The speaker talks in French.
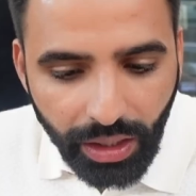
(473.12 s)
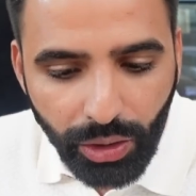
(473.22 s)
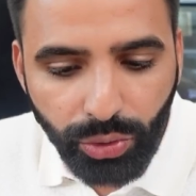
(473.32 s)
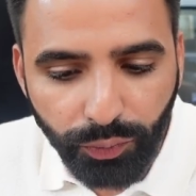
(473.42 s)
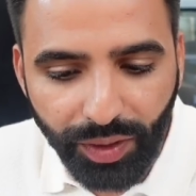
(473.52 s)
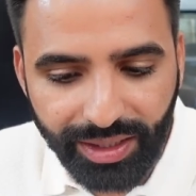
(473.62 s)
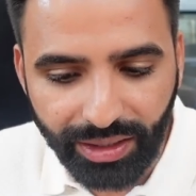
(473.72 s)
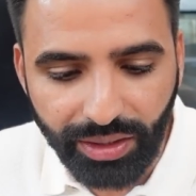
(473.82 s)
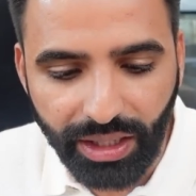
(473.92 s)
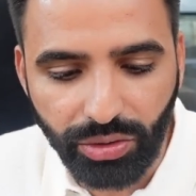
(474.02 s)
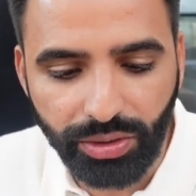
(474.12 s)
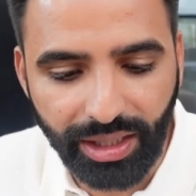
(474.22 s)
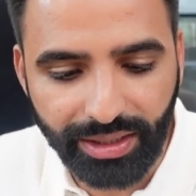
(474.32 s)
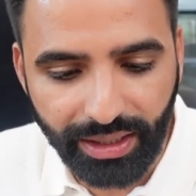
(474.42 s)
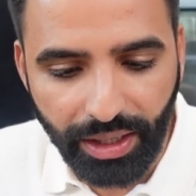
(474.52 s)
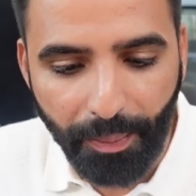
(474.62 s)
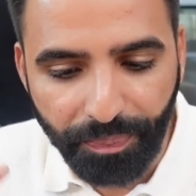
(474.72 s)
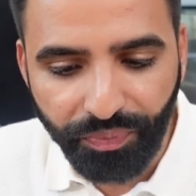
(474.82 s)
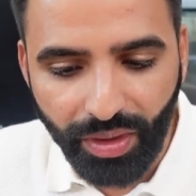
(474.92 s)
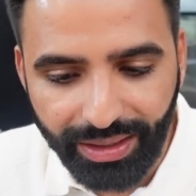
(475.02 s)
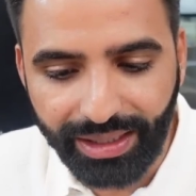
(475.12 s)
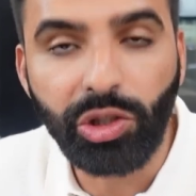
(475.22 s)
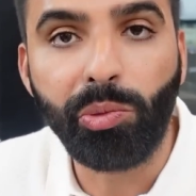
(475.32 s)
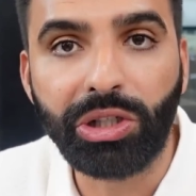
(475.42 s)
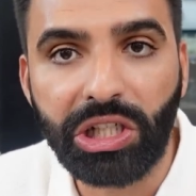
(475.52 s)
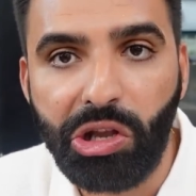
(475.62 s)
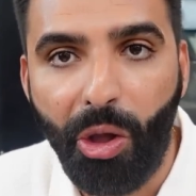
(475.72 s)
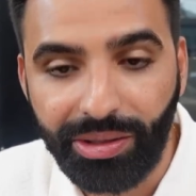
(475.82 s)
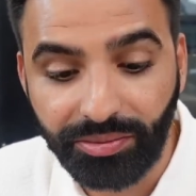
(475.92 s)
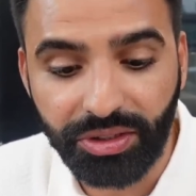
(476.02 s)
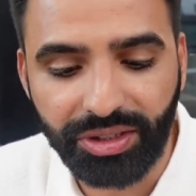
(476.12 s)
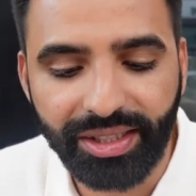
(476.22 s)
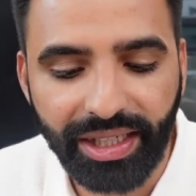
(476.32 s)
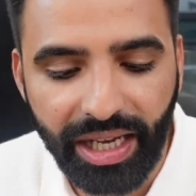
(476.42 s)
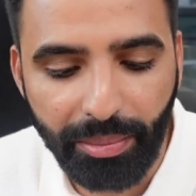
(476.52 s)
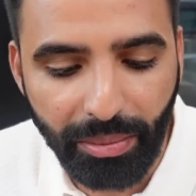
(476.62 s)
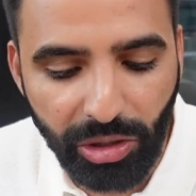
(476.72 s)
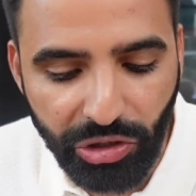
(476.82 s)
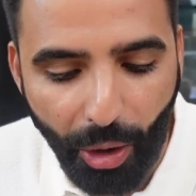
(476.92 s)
Et le tout fait que ça donne quelque chose d'assez euh, homogène très agréable à manger.